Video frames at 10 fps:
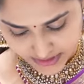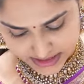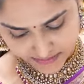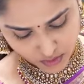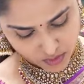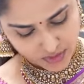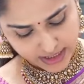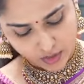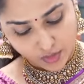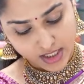ఫెస్టివ్ లుక్
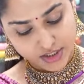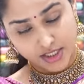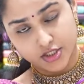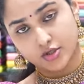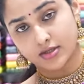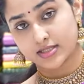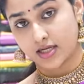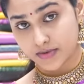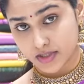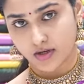ఉంది ఇంకా వర్క్
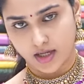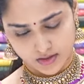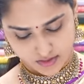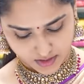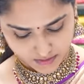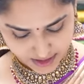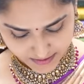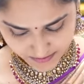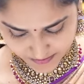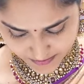చేయించుకోవాల్సిన అవసరం లేకుండా ఉంది